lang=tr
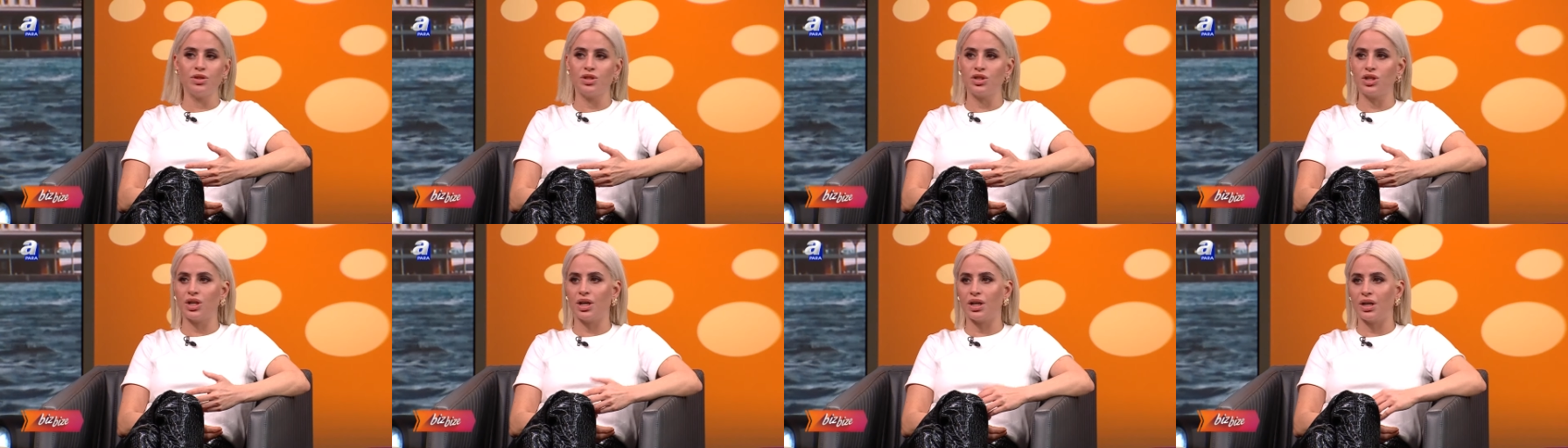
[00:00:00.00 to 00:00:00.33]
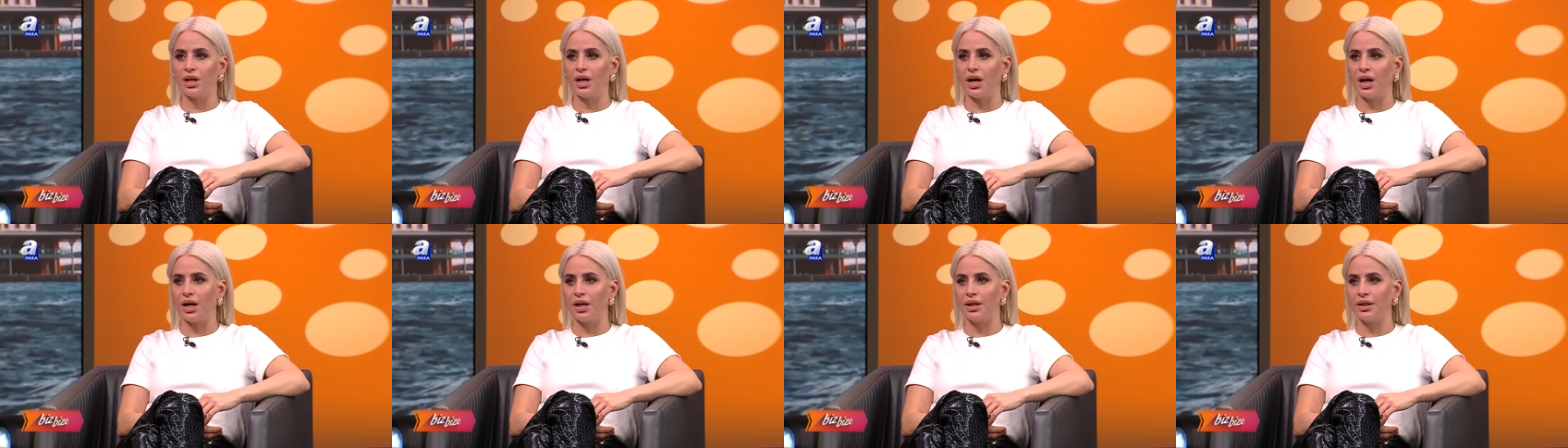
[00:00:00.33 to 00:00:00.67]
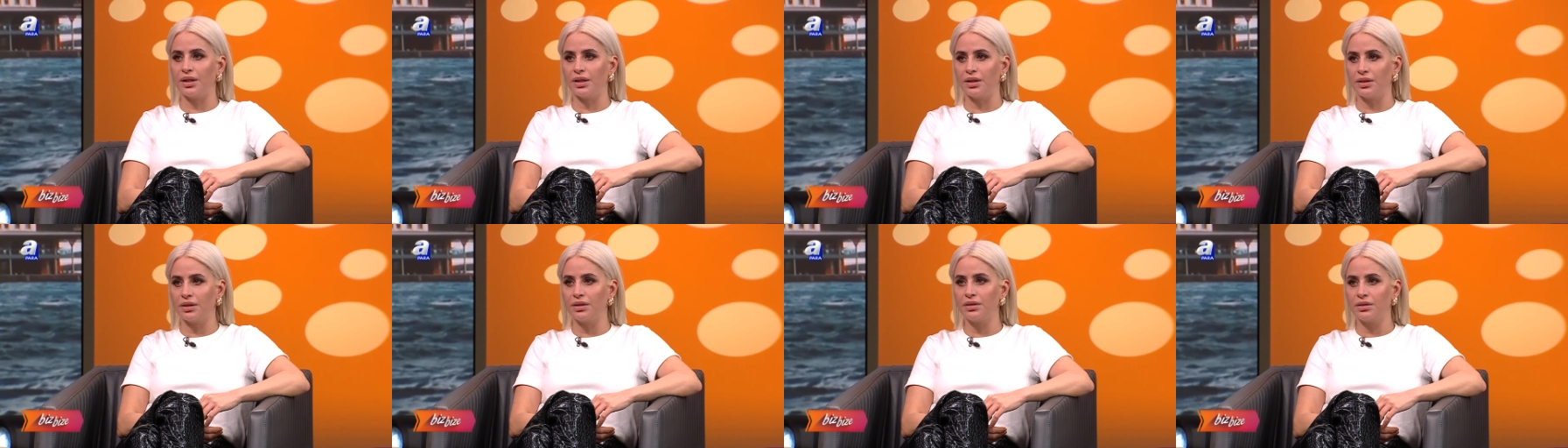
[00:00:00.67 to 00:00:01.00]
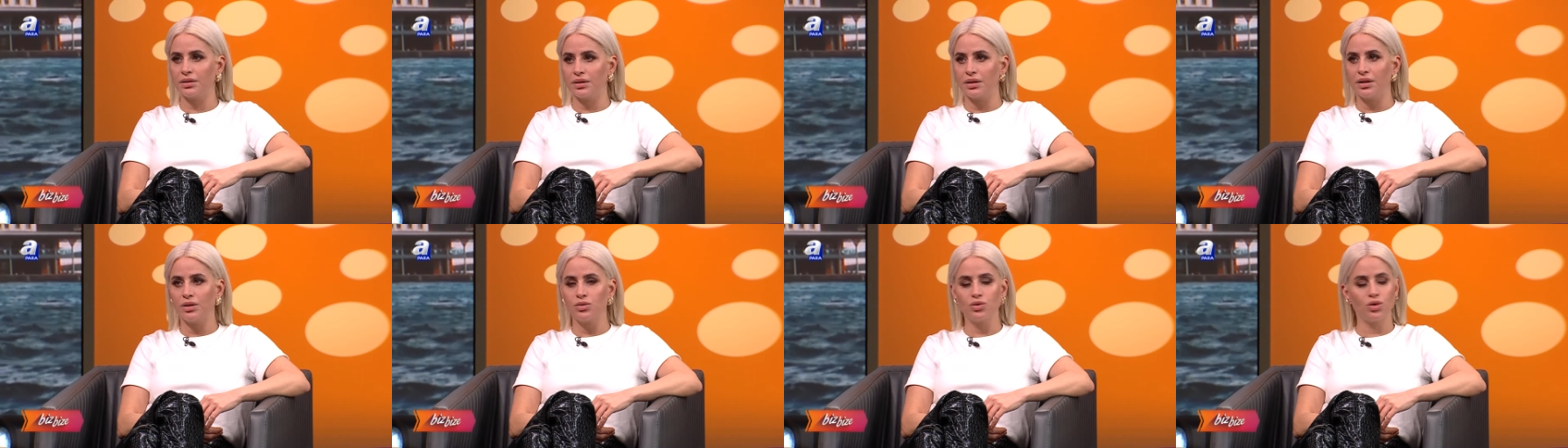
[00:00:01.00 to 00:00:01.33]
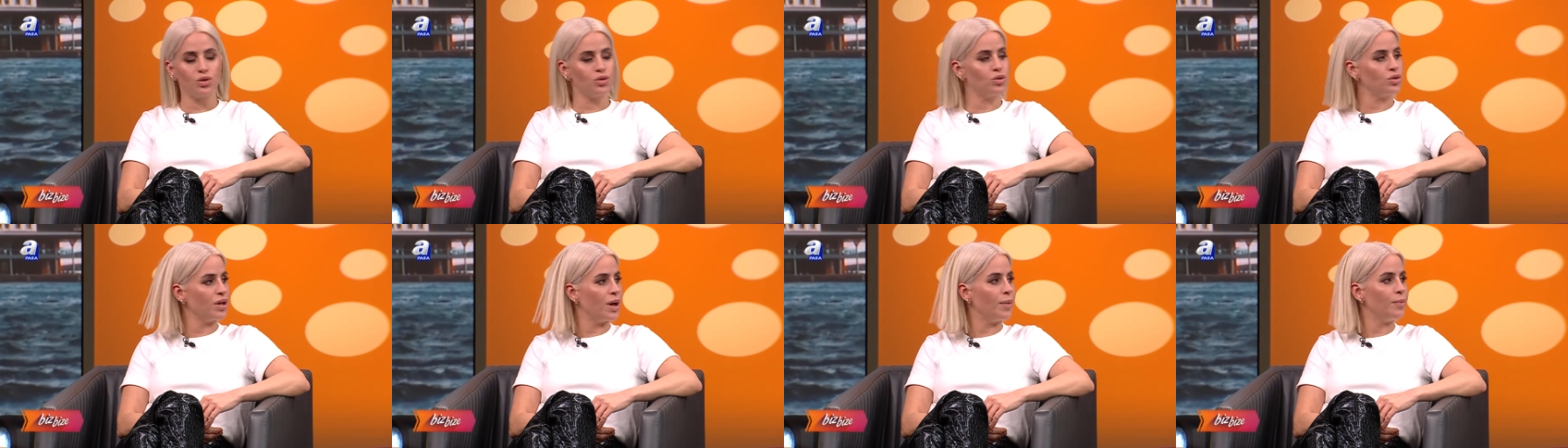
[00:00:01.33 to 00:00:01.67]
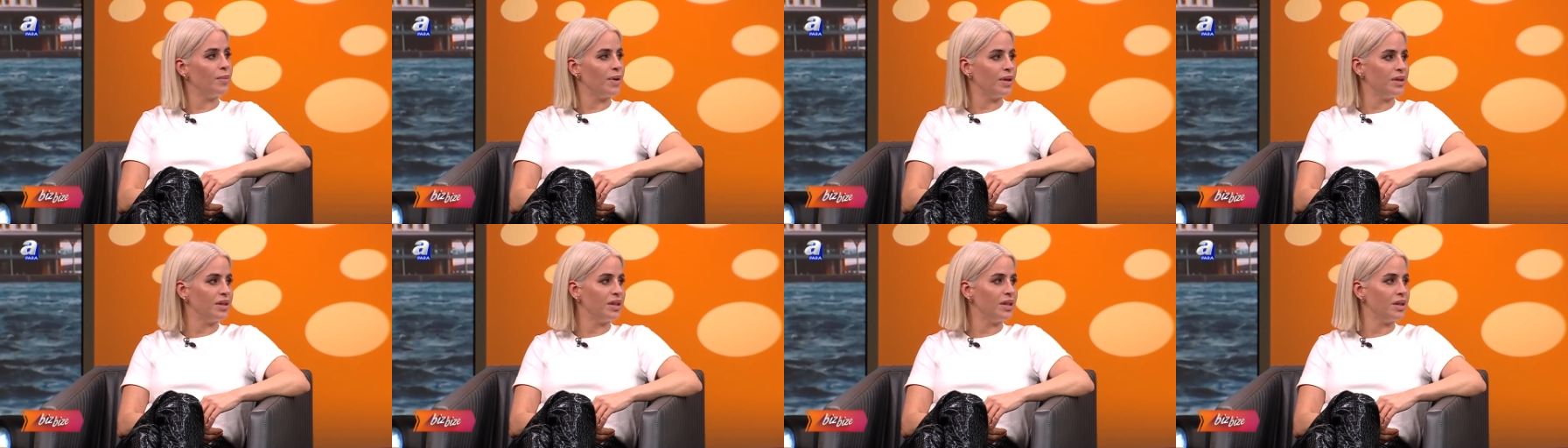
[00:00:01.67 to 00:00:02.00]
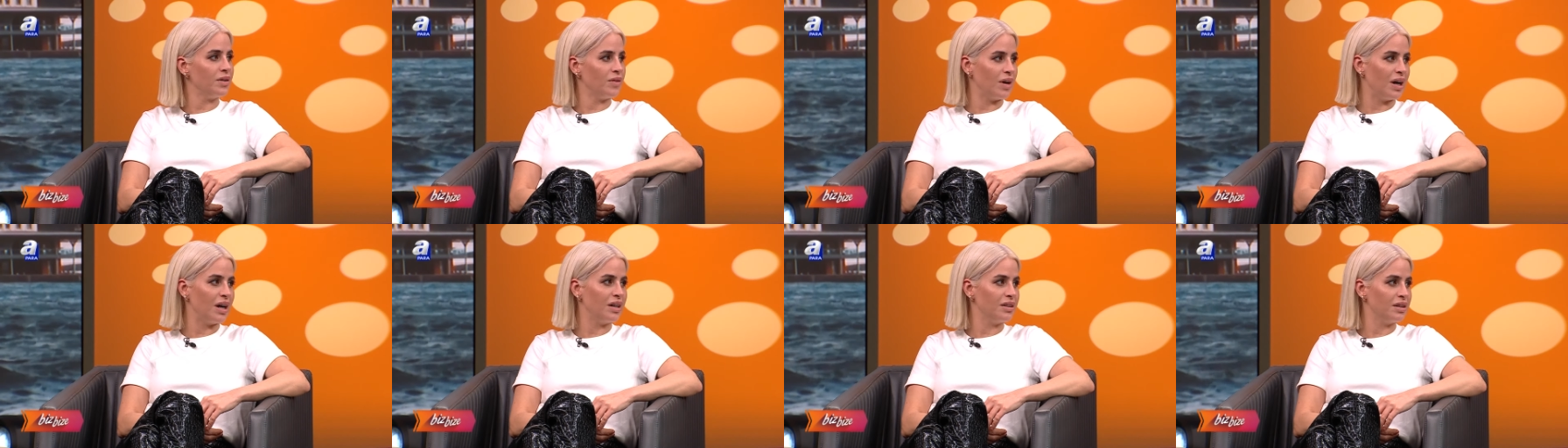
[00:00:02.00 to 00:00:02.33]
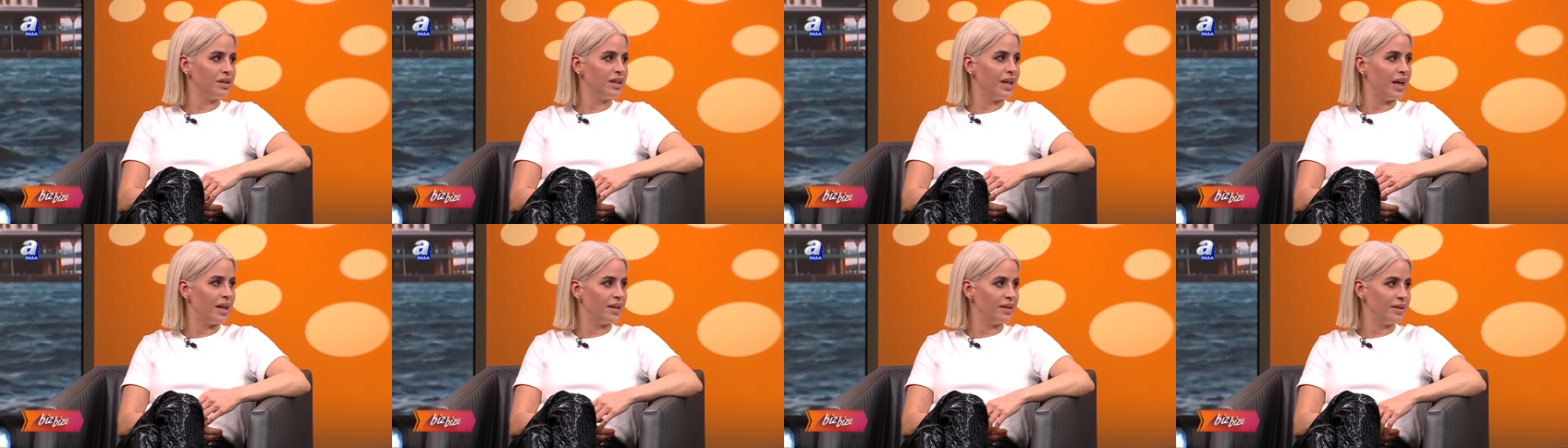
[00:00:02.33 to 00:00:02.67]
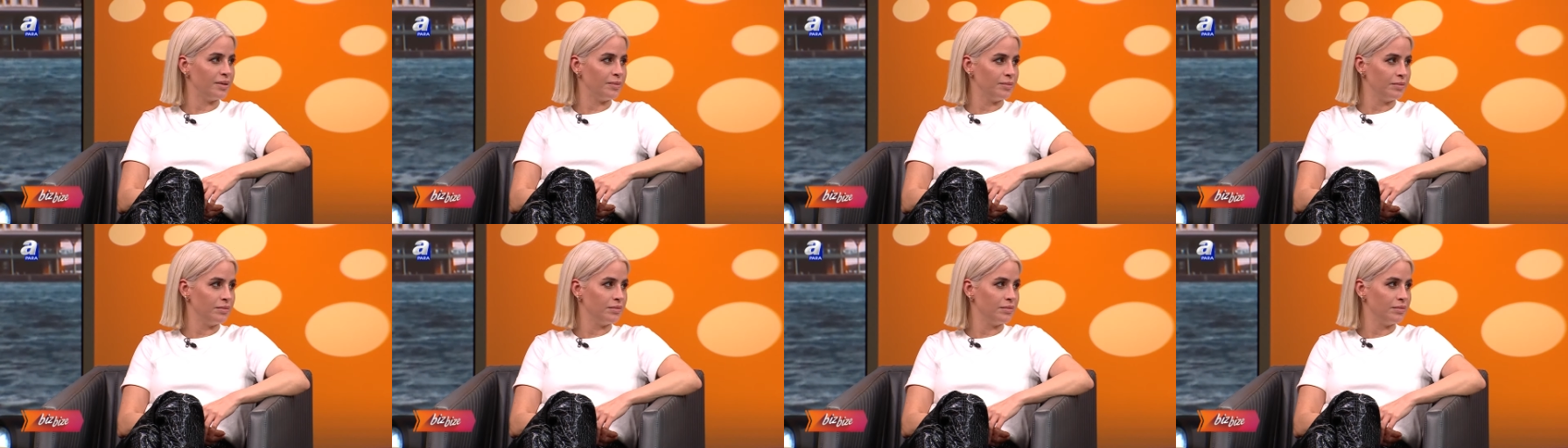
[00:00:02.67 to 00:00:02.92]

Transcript: şey. Yaygın yaygın evet yaygın. Çocukken bende de vardı yendim.